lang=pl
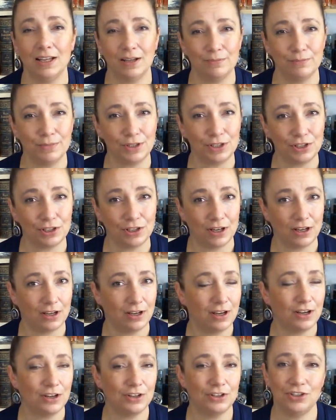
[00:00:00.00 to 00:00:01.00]
A ja myślę,
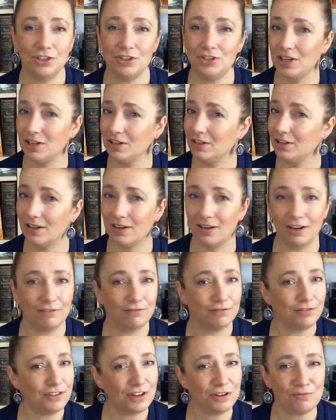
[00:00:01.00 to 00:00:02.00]
że Jacques
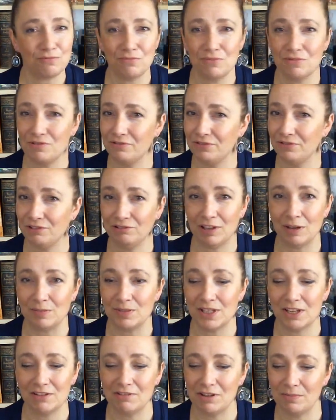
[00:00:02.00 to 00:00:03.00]
Gerlon nie mówił
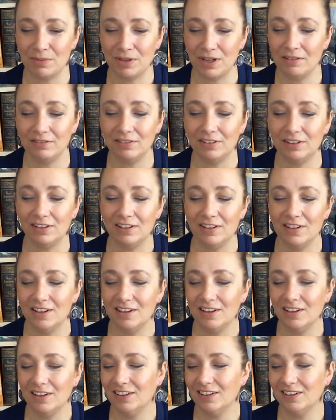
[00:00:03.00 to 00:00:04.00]
nam całej prawdy,
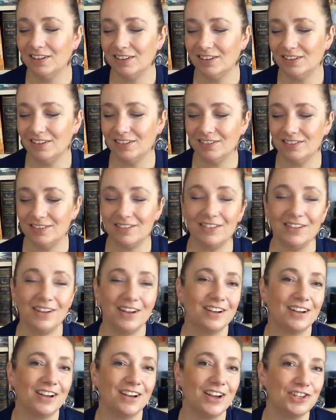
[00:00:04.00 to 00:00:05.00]
y, bo
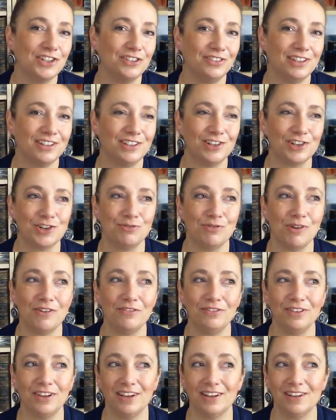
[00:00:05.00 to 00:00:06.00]
jak każdy wielki
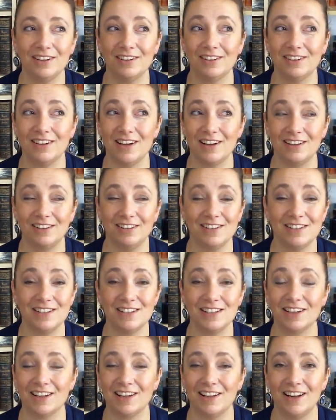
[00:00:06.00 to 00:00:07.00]
człowiek,
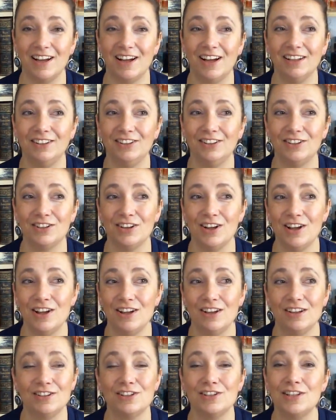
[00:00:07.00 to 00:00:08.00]
artysta, kreator,
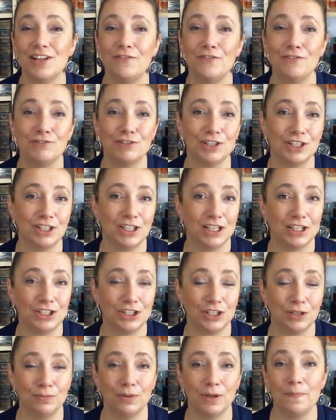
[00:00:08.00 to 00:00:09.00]
zostawił coś dla
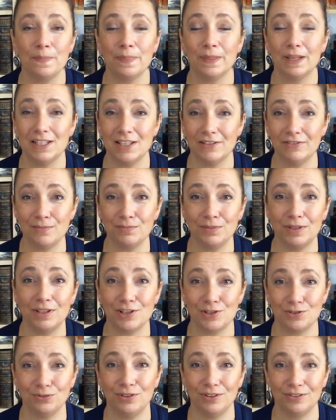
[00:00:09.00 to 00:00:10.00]
siebie. Chcę Wam
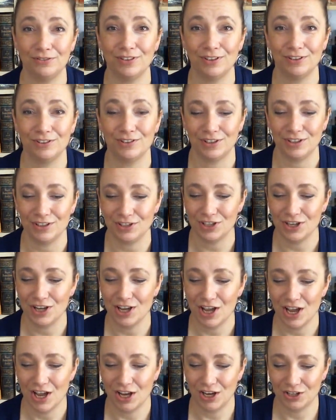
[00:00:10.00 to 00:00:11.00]
teraz udowodnić,
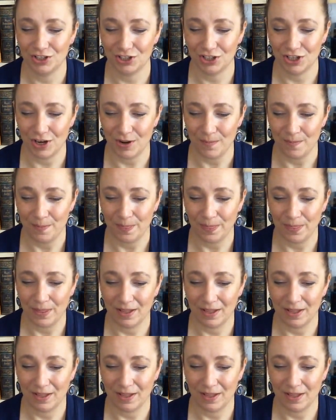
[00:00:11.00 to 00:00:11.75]
że y,